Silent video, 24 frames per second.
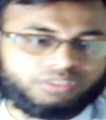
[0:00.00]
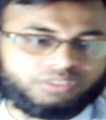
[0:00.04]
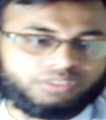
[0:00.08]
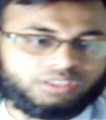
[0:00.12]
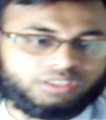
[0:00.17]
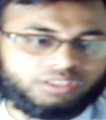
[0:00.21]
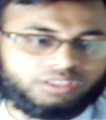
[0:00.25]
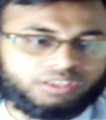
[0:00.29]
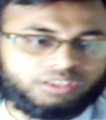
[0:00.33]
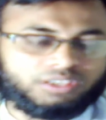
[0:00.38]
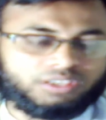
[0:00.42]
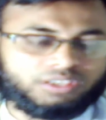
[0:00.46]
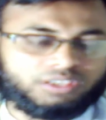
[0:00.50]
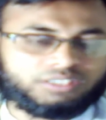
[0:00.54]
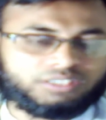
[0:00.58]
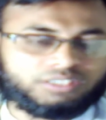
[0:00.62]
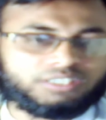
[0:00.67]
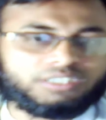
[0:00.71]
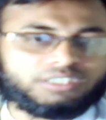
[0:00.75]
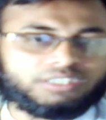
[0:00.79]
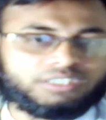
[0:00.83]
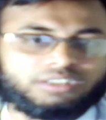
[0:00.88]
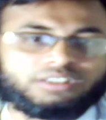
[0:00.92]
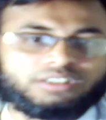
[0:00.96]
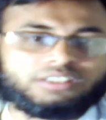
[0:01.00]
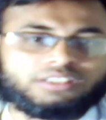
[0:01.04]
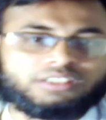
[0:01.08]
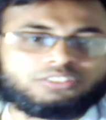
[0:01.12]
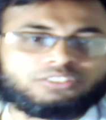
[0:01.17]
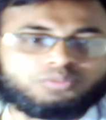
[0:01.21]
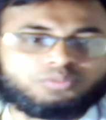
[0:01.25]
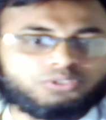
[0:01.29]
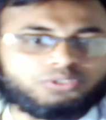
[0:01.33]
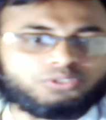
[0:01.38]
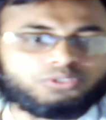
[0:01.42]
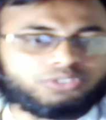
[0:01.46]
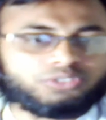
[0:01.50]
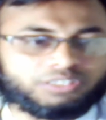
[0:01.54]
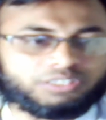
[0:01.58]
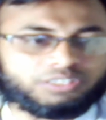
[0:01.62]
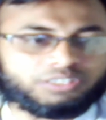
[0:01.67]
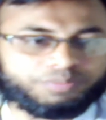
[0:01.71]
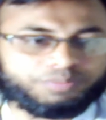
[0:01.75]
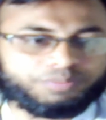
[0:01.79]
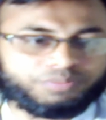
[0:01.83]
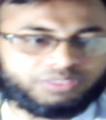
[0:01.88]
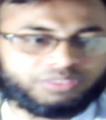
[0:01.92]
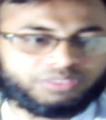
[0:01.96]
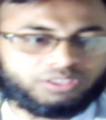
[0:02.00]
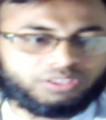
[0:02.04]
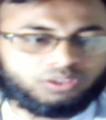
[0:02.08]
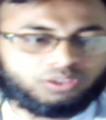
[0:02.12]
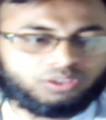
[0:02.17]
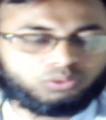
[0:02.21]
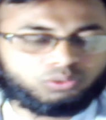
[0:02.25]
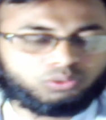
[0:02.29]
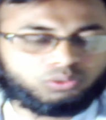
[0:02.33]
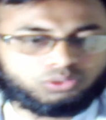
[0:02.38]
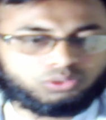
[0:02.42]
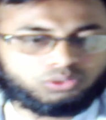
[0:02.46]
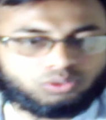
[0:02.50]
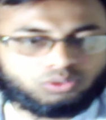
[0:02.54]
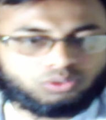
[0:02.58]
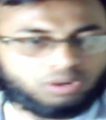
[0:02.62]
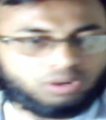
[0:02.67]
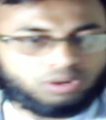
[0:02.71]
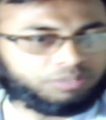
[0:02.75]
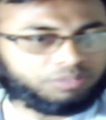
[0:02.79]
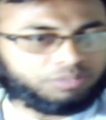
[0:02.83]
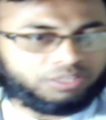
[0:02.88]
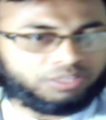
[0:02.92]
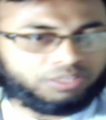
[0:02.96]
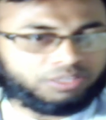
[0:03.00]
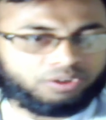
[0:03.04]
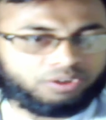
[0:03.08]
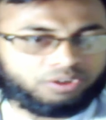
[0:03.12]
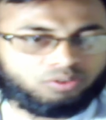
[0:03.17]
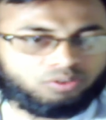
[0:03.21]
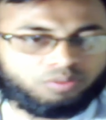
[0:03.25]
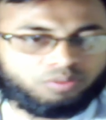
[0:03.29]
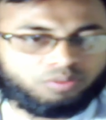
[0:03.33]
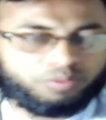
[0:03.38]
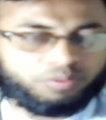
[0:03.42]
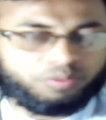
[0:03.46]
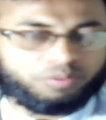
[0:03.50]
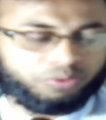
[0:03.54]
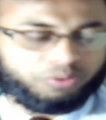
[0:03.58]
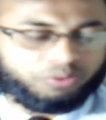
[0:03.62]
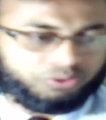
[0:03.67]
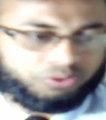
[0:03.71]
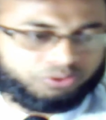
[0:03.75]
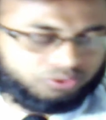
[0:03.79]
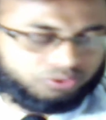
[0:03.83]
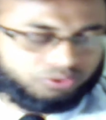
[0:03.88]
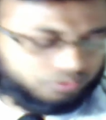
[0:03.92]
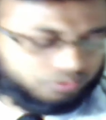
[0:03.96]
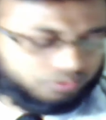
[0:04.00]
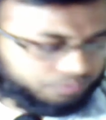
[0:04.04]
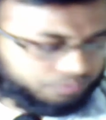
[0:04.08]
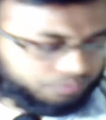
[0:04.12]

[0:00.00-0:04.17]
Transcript: সেটার স্পষ্ট একটি উত্তর আমাদের খুবই প্রয়োজন